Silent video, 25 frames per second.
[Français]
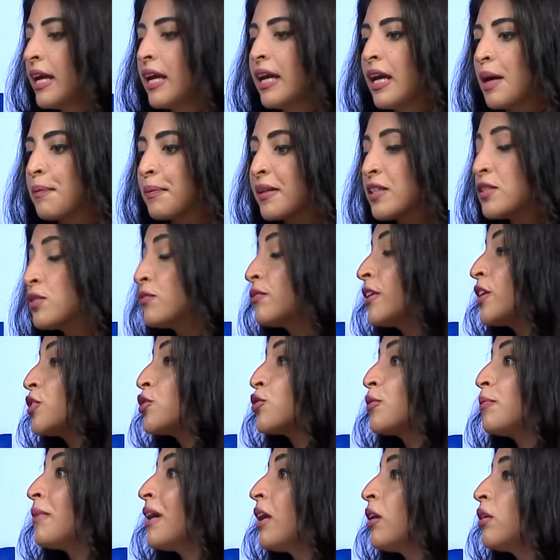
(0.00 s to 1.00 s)
Et après son voyage
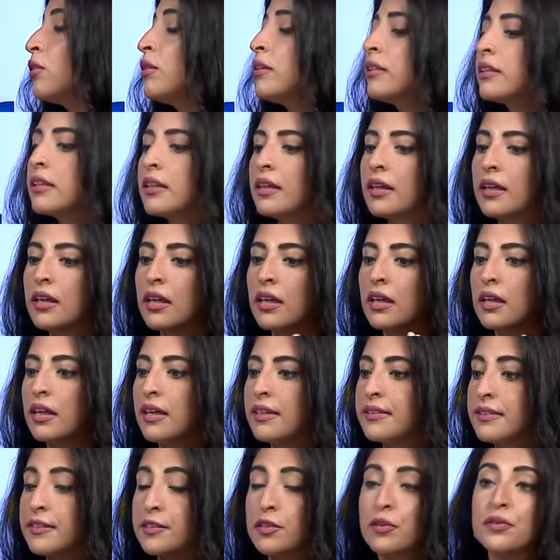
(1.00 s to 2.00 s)
au Maroc,
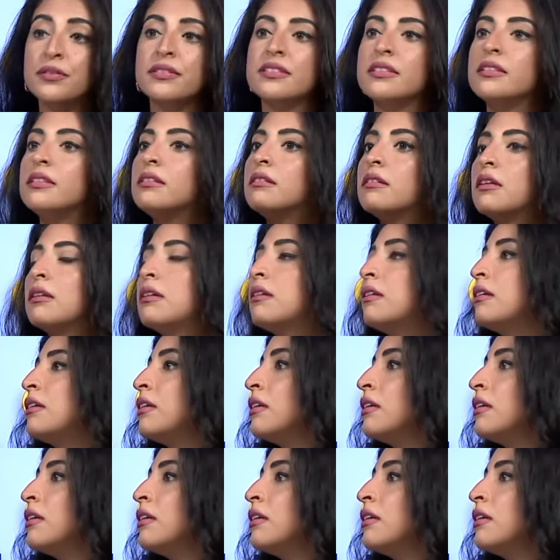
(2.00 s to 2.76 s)
il s'est senti euh,